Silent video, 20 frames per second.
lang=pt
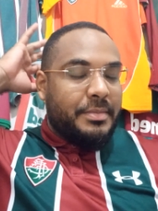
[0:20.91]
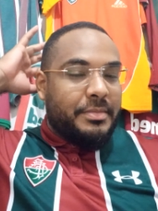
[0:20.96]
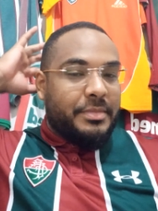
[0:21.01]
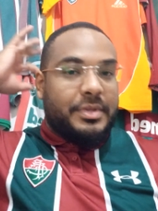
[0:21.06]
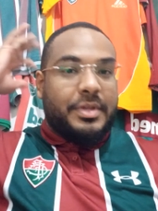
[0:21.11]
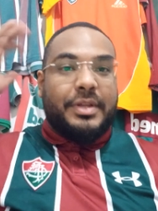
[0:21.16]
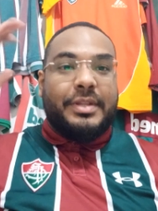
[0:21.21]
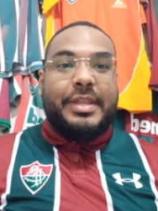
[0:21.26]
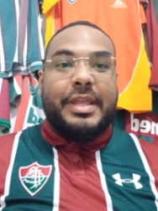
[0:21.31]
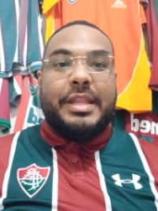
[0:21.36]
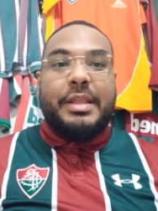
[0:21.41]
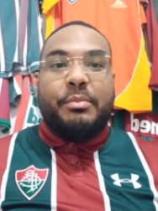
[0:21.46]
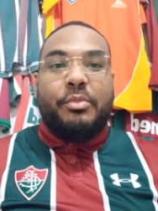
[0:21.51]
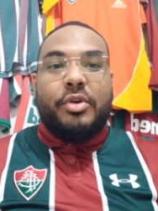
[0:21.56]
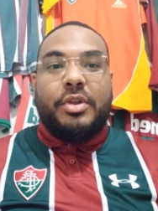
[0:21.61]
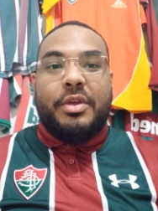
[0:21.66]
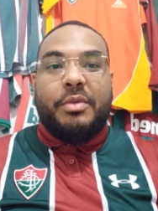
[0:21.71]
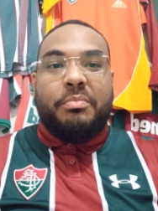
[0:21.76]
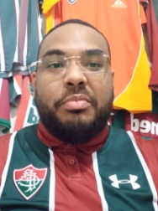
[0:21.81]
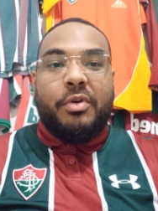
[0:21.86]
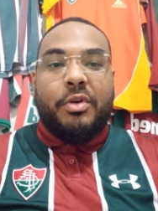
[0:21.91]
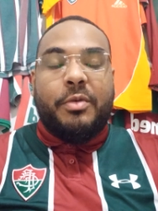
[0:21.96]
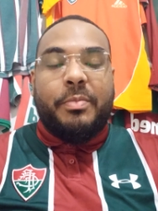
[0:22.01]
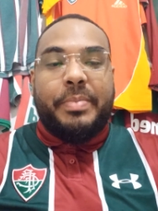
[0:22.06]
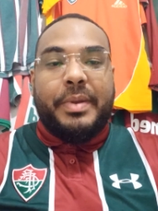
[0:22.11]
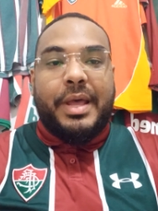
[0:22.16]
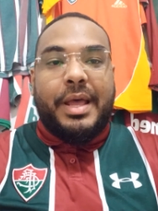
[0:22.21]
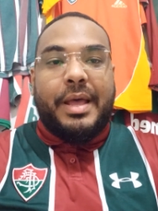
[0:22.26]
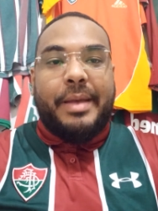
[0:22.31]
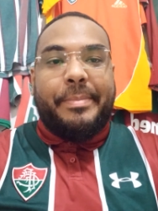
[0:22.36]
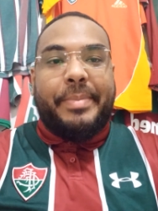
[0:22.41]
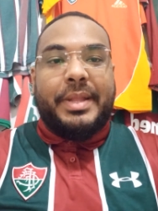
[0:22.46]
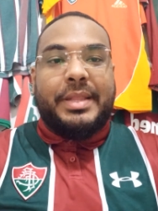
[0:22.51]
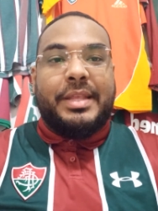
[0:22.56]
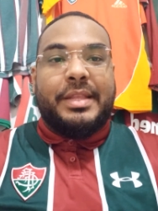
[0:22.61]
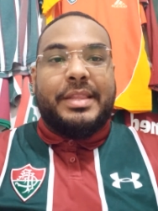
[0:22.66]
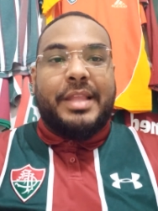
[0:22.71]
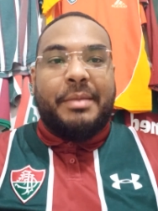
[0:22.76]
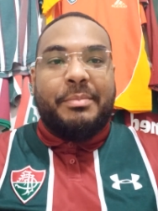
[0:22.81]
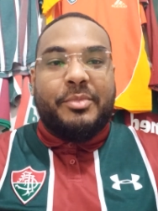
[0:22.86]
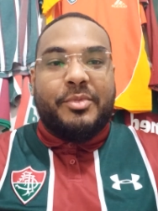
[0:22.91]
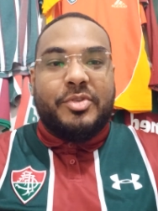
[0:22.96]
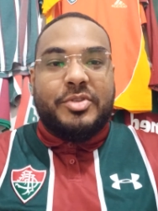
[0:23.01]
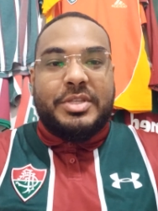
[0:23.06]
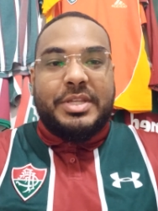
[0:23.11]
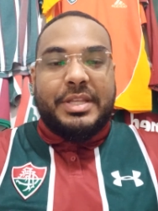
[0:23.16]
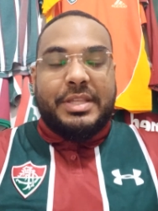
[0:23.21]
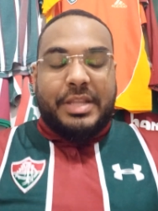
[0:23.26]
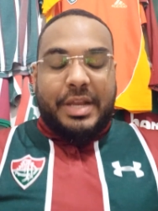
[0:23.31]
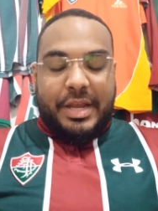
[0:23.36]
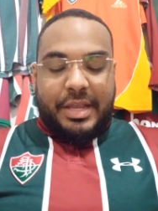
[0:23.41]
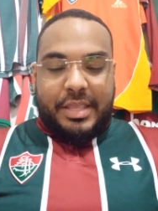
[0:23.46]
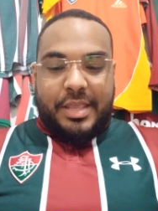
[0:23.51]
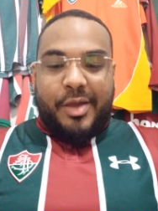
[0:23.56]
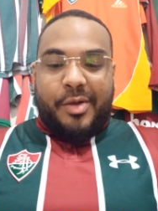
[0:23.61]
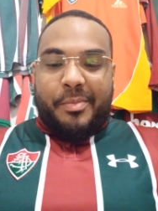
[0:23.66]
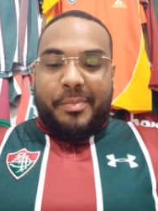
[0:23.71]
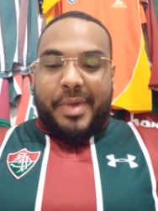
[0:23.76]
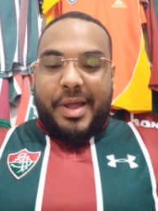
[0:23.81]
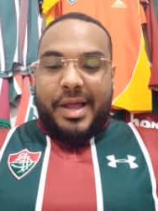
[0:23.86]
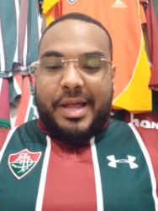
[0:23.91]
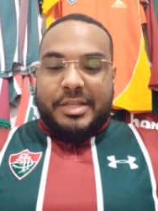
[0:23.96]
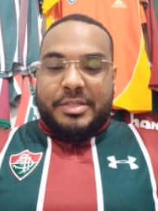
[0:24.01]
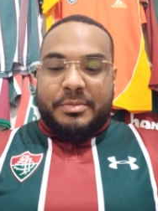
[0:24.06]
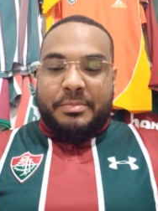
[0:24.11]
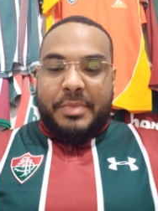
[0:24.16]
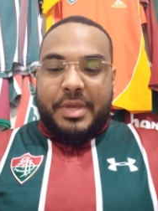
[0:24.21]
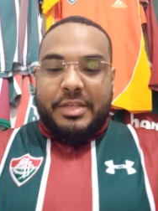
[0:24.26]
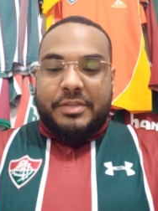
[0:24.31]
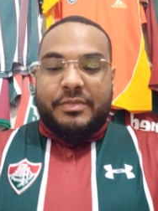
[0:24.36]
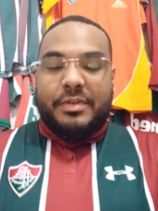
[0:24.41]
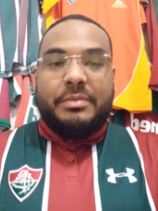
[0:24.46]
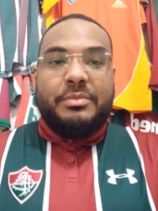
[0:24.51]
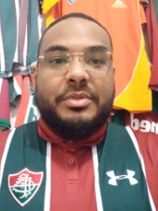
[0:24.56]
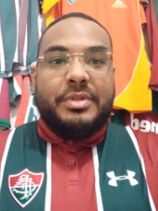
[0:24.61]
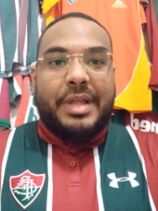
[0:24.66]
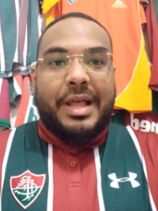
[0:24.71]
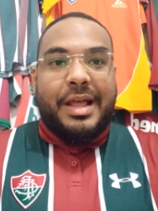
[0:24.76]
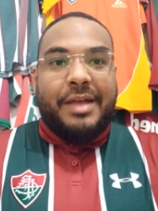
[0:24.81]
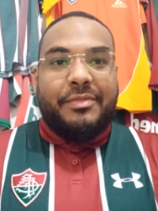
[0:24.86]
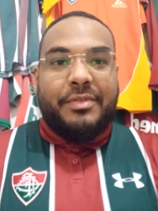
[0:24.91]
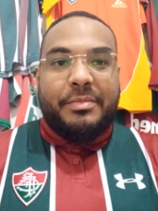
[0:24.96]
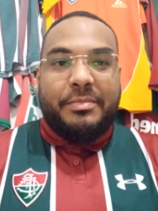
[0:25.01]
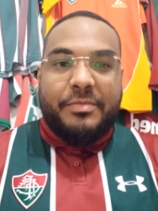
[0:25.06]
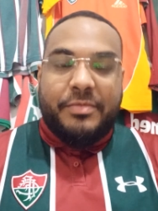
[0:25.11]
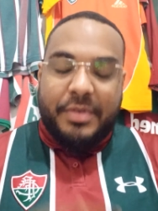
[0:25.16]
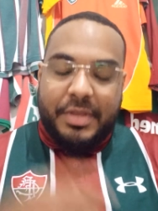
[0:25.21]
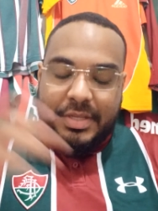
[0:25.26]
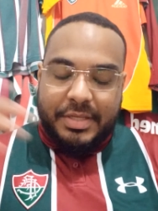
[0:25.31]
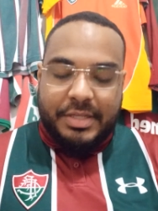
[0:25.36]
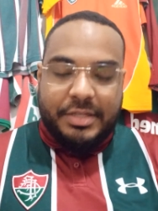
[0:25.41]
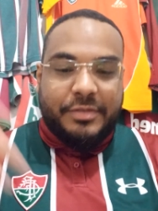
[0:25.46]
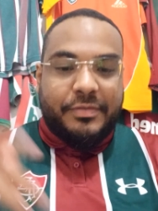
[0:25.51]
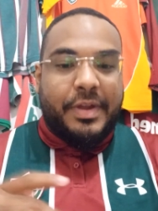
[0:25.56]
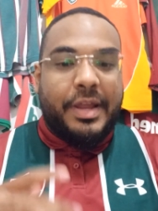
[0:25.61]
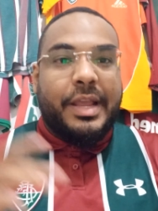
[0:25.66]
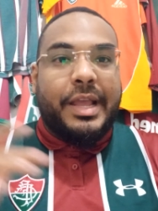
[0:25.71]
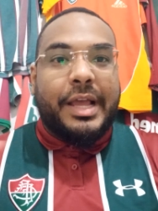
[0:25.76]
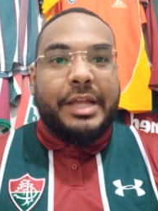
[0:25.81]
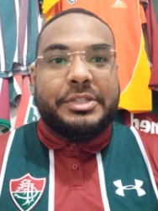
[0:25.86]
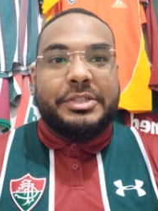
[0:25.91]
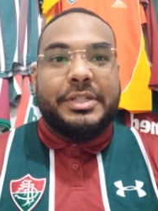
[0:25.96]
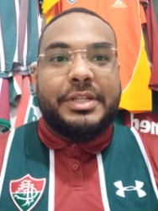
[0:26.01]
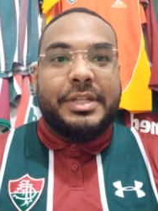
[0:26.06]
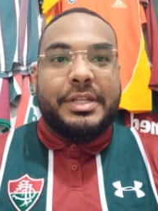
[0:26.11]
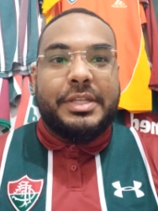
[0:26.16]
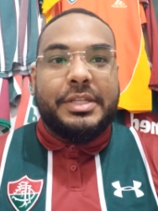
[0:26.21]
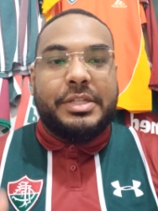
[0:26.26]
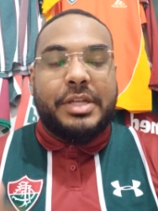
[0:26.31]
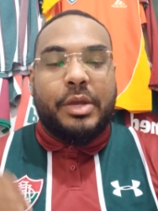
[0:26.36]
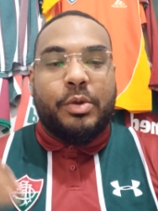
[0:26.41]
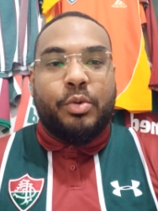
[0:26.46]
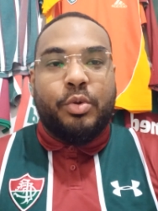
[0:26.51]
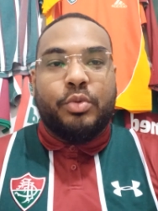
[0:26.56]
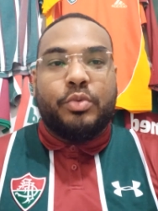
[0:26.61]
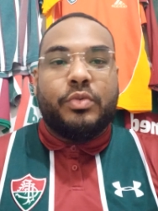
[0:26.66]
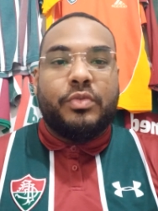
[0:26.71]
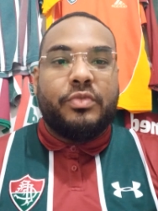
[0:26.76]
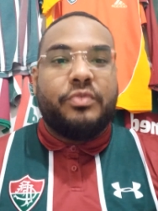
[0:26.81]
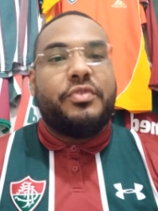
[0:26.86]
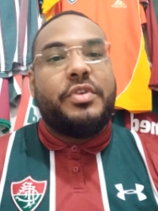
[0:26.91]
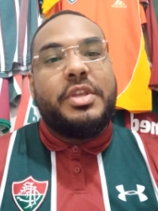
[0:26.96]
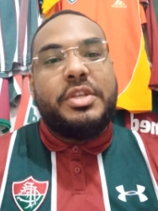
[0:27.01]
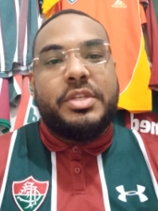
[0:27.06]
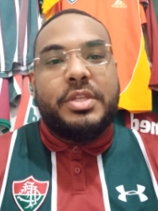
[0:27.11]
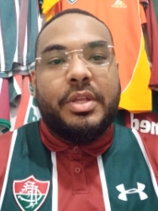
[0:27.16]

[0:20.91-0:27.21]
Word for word: então até demorei um pouco para tentar me concentrar aqui ao máximo, mas vamos lá, vamos ver se a gente vai encaixando aqui de acordo com o vídeo.